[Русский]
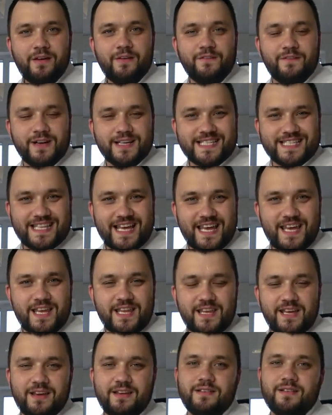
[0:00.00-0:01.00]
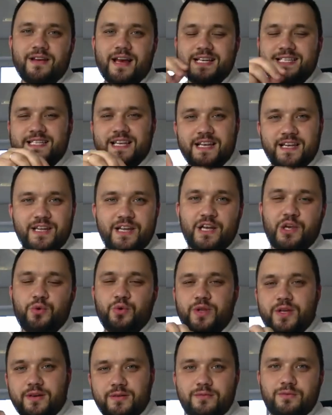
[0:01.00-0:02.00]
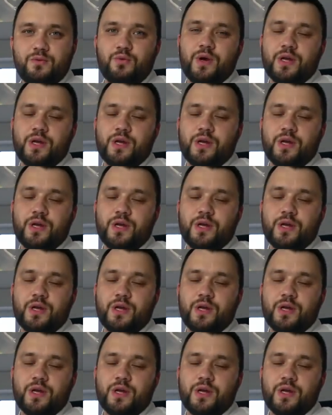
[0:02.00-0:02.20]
вы стоите, остальные люди, у